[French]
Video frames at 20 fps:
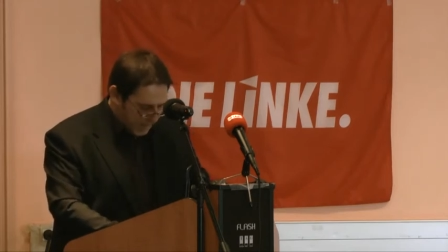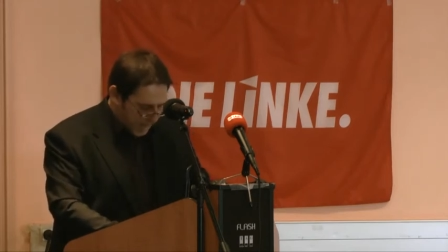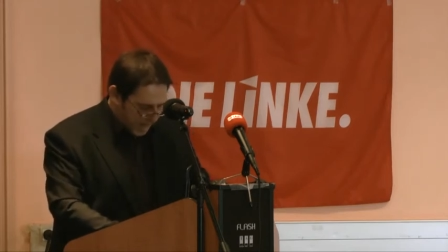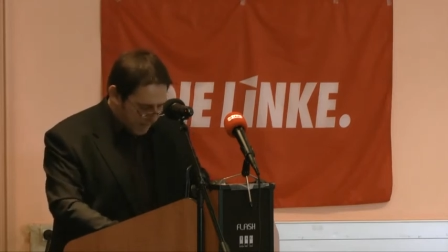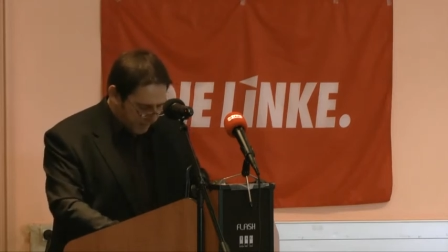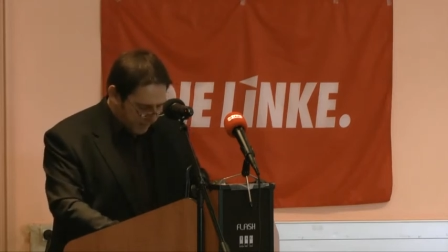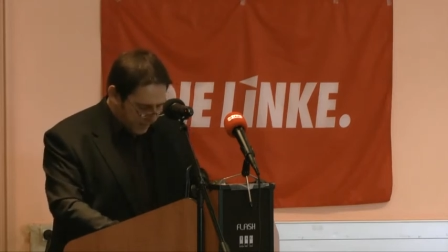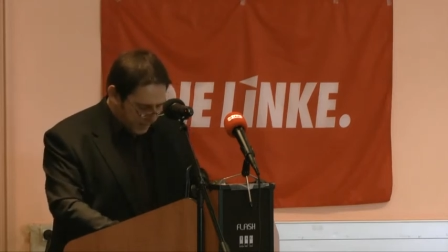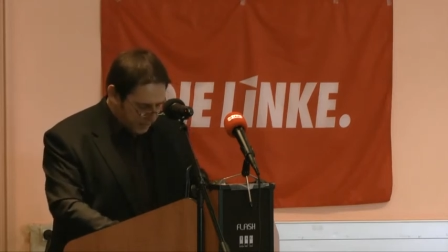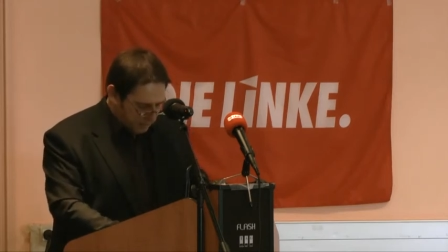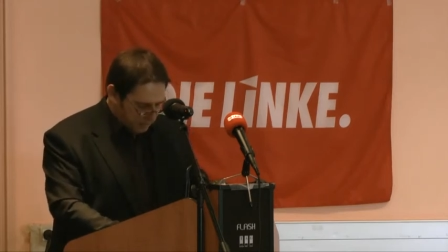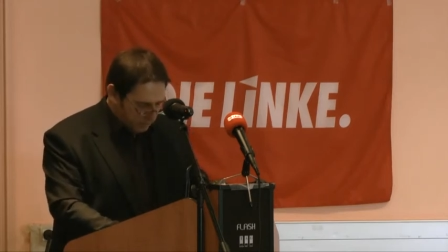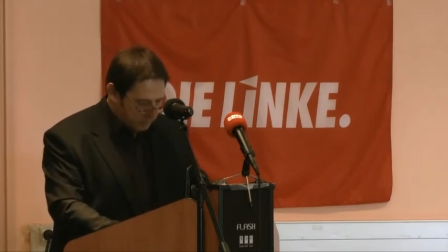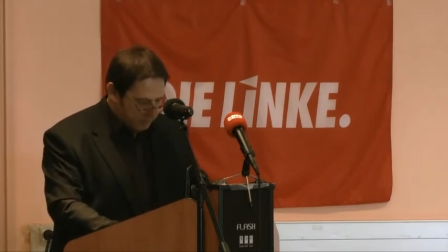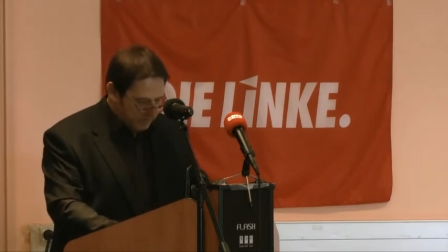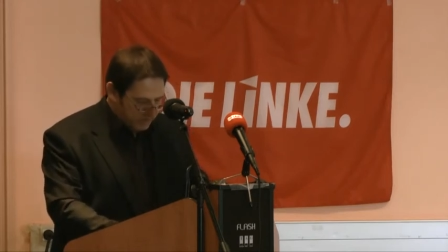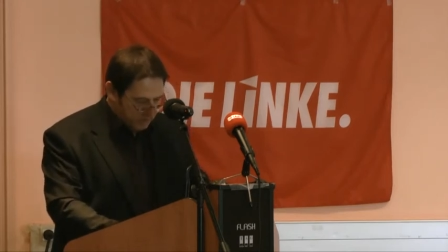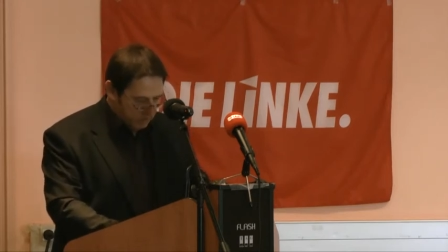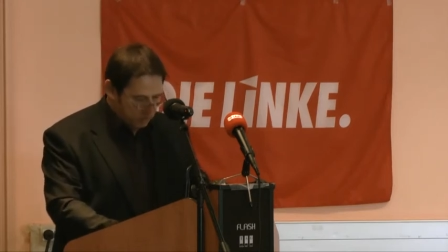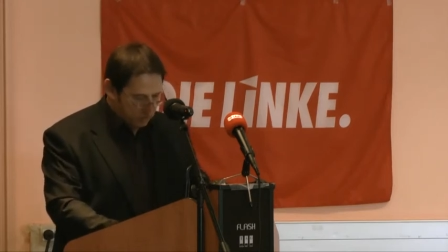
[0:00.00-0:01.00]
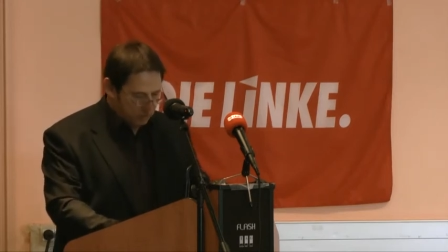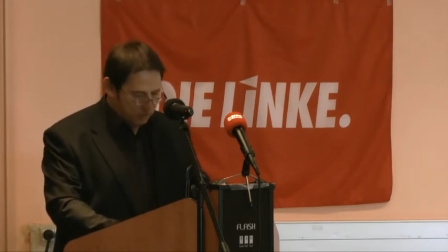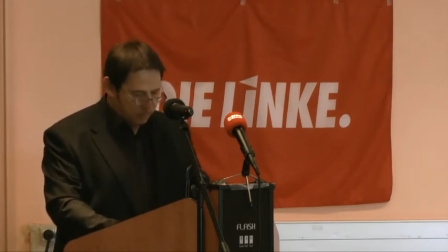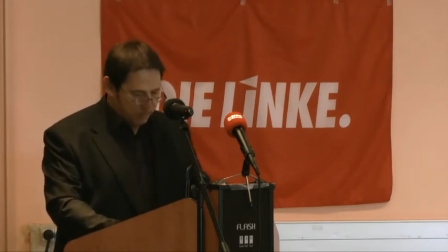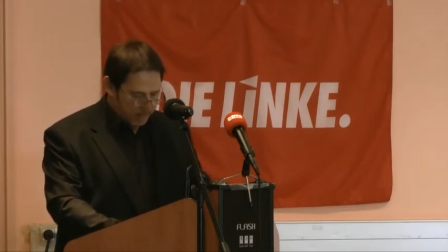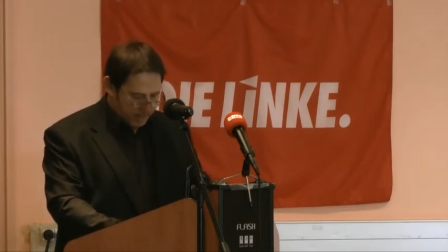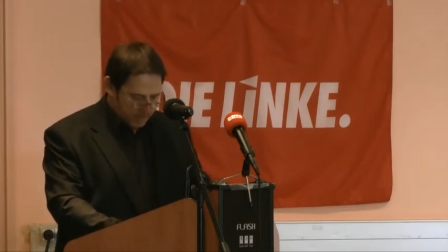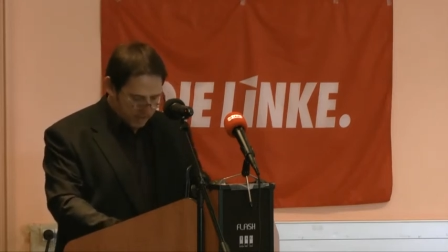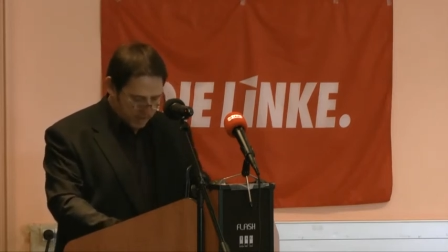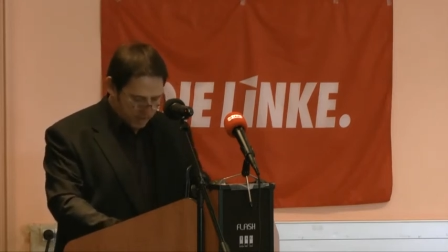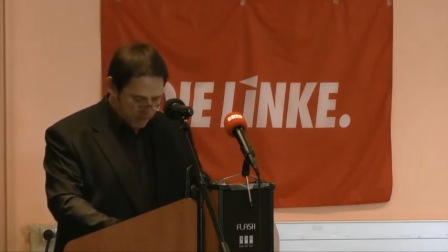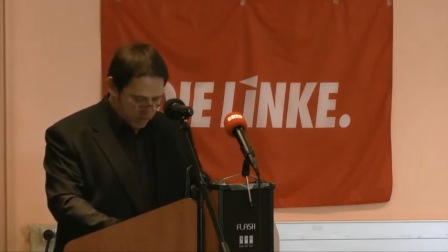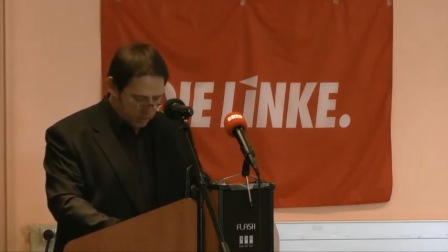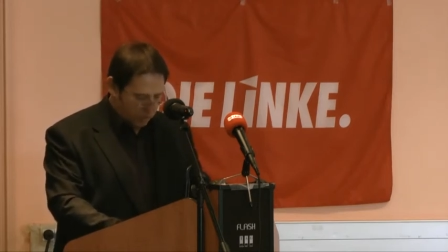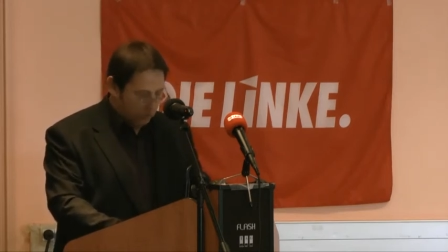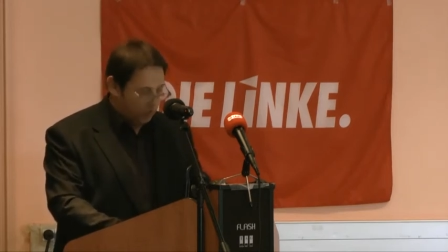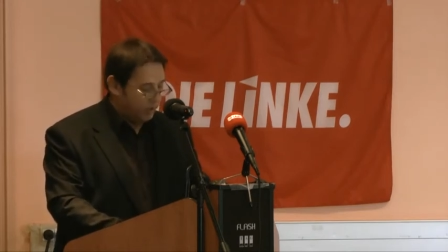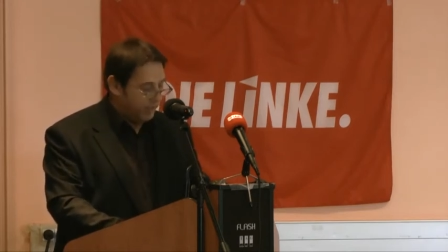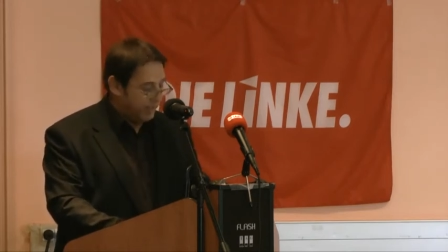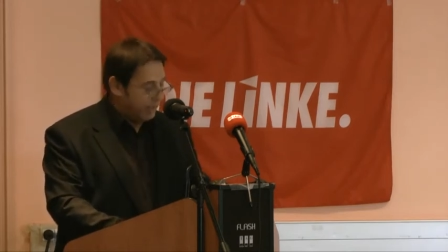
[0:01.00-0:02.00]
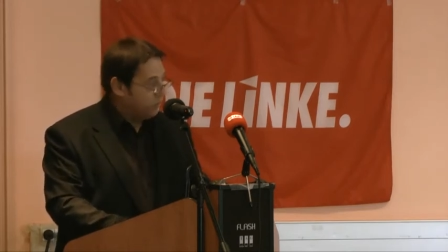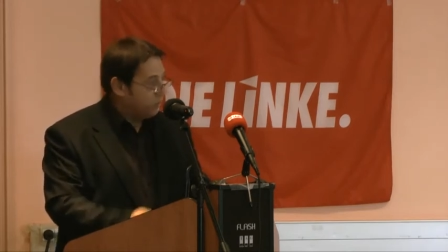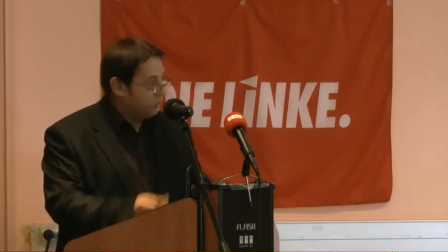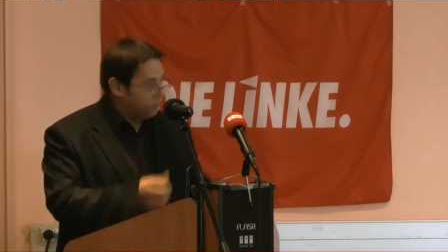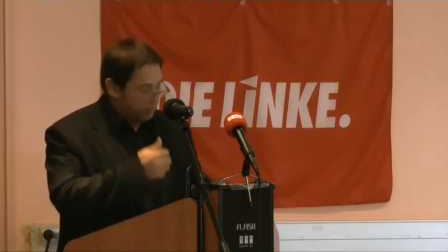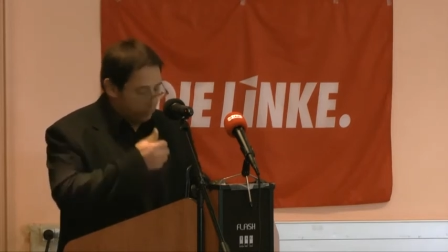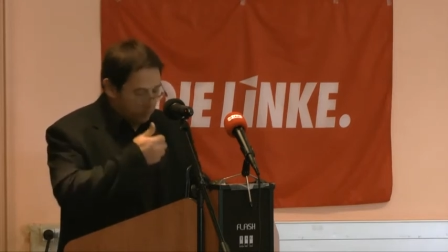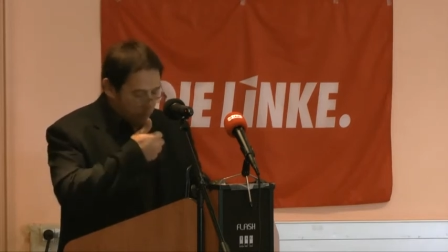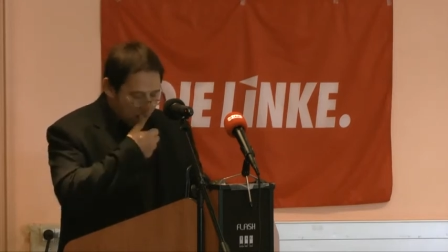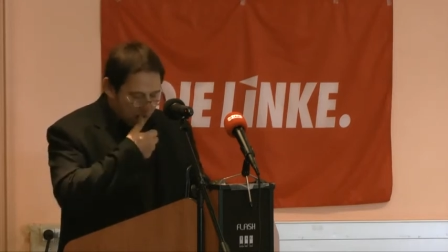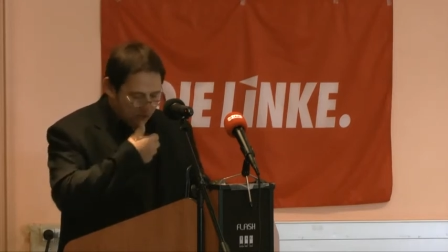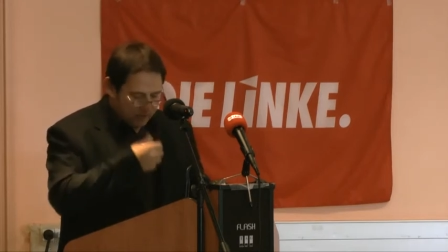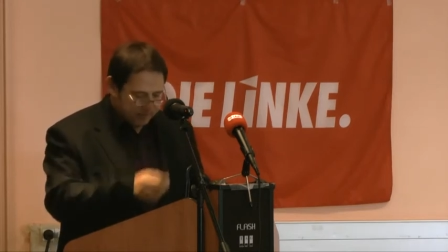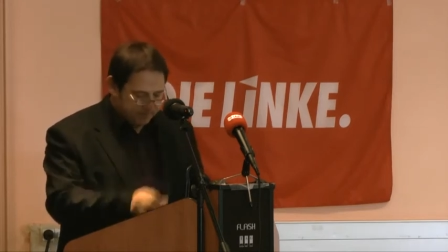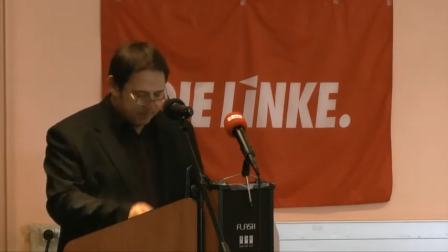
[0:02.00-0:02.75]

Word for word: après une mise au sommeil de 14 mois.